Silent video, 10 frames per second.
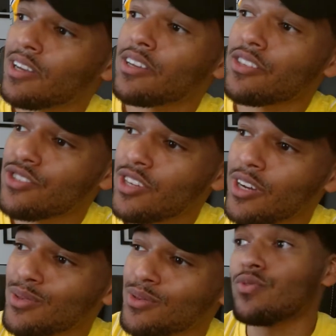
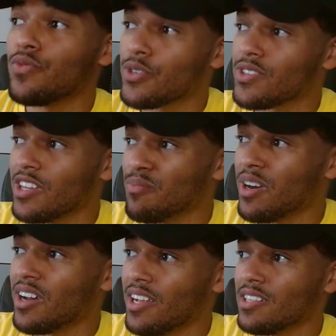Cristiano, du wirst
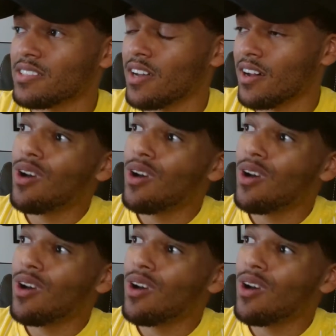immer älter.